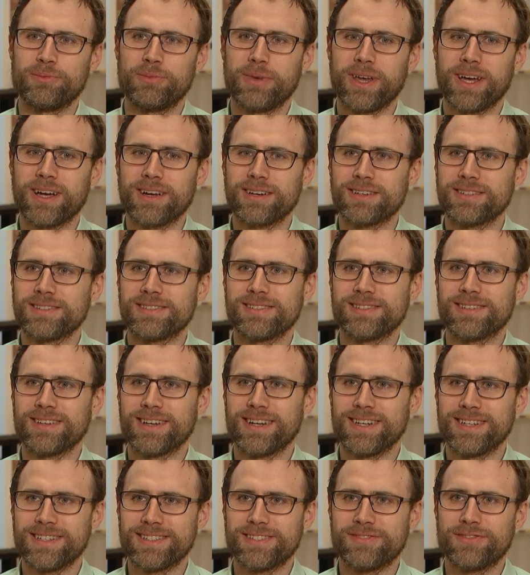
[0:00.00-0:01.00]
Merck ist
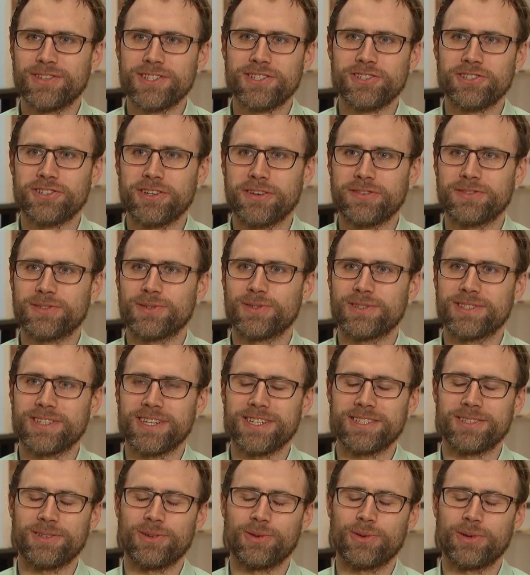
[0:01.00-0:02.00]
als Wissenschafts- und
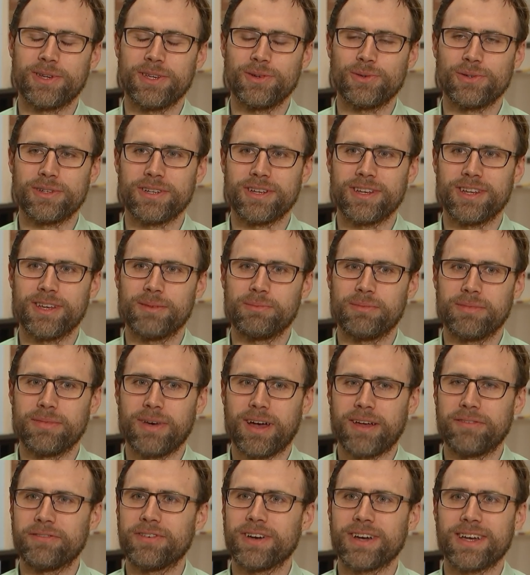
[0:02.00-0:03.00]
Technologieunternehmen
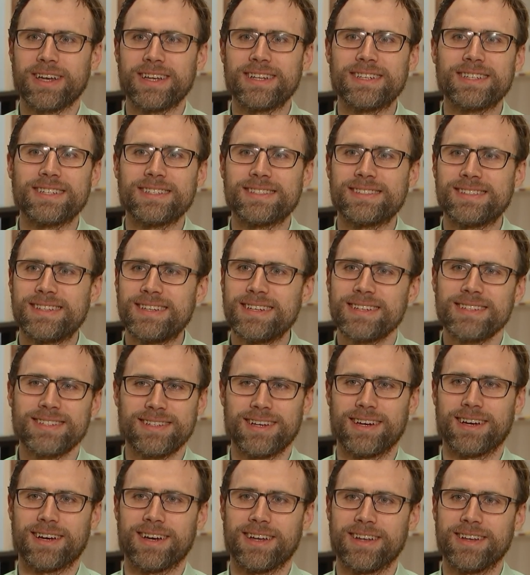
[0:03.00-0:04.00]
einfach interessiert
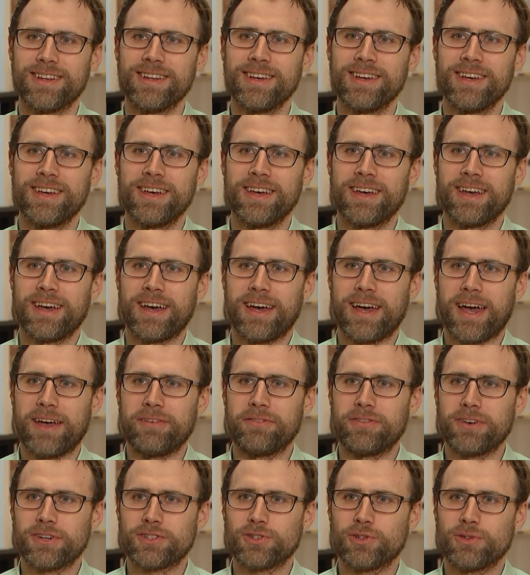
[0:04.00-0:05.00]
daran,
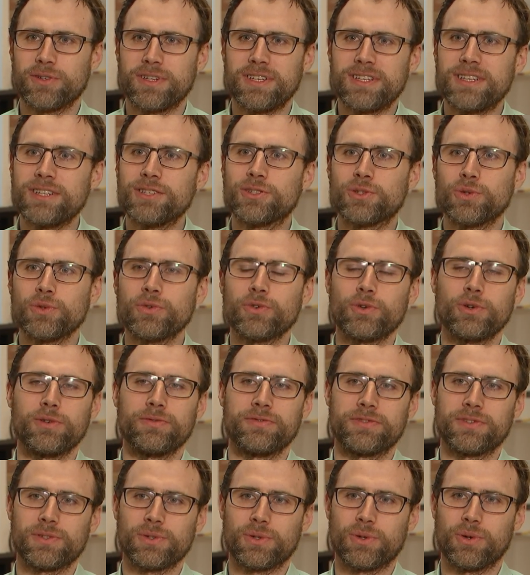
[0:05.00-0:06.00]
einfach schon in die
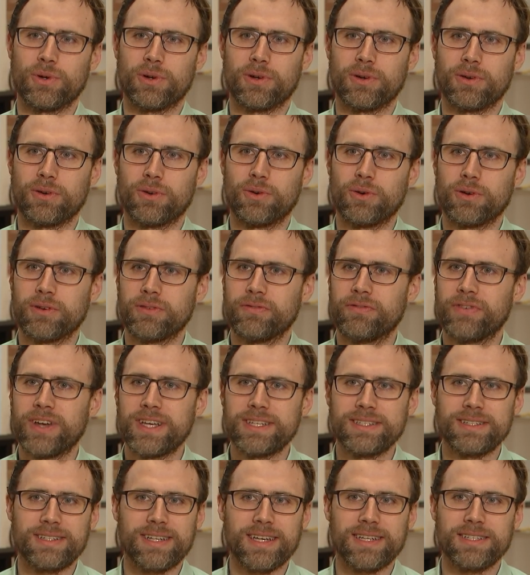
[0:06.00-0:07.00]
Zukunft zu gucken und gucken,
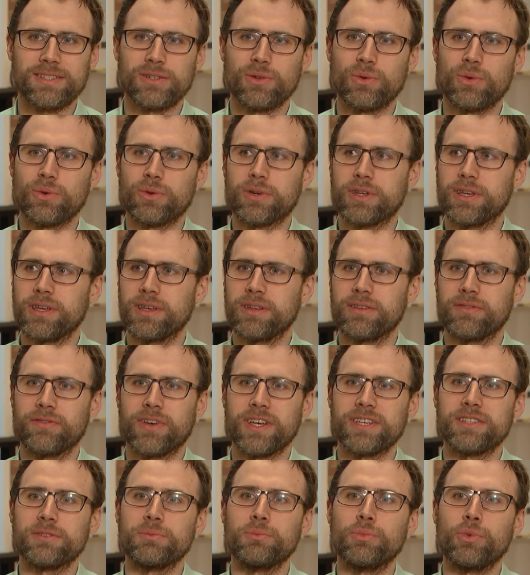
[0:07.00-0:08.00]
welche Technologien,
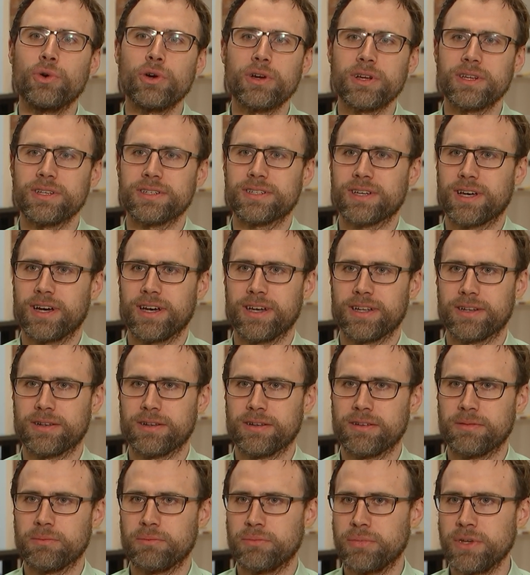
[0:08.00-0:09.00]
welche
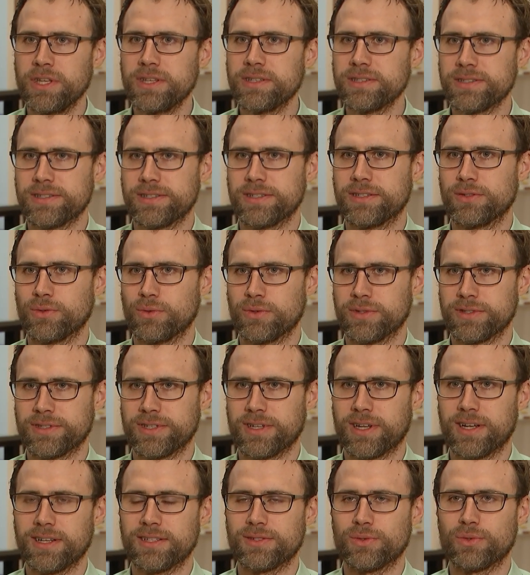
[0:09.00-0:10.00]
Möglichkeiten bieten sich uns
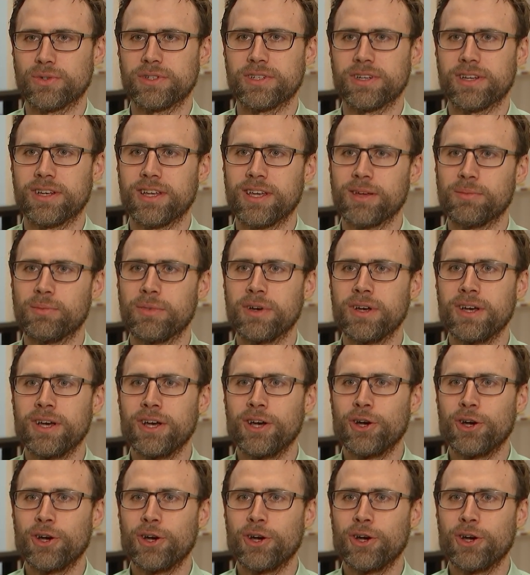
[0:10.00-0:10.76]
denn als Unternehmen.